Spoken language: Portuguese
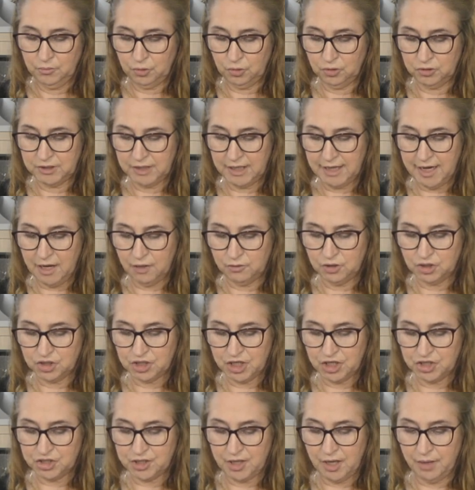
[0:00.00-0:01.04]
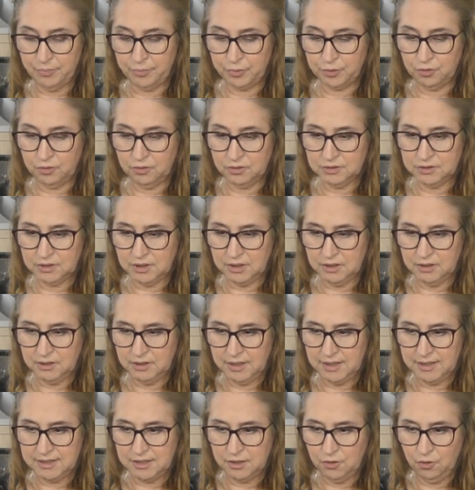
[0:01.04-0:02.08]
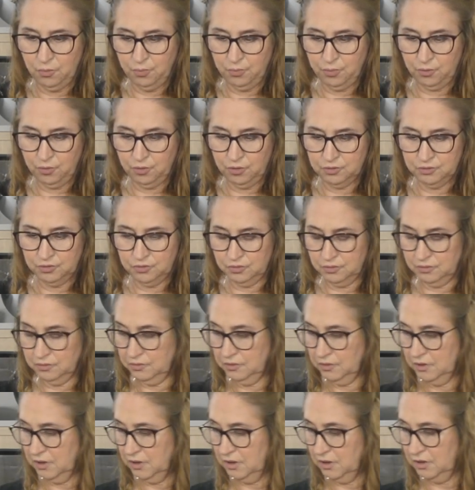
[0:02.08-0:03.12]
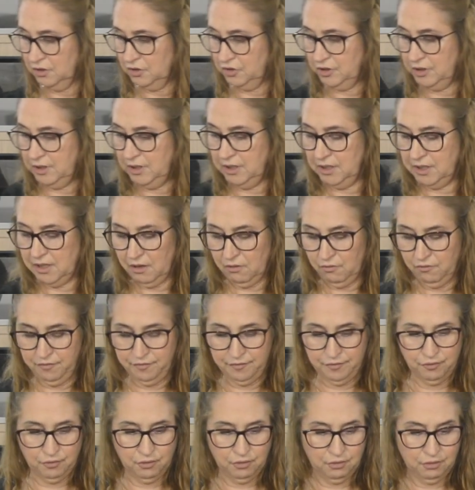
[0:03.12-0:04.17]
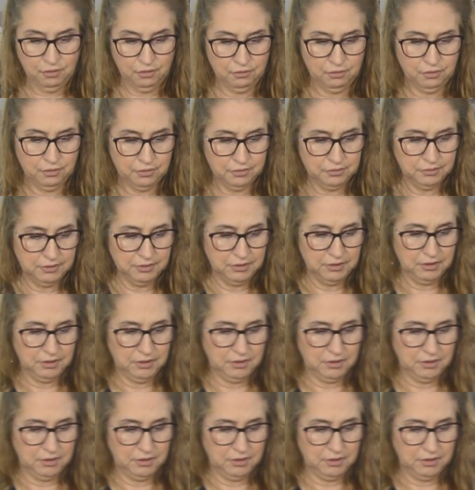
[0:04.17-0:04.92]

Pronto, a calda já está pronta. Esse é o ponto de ligar o fogo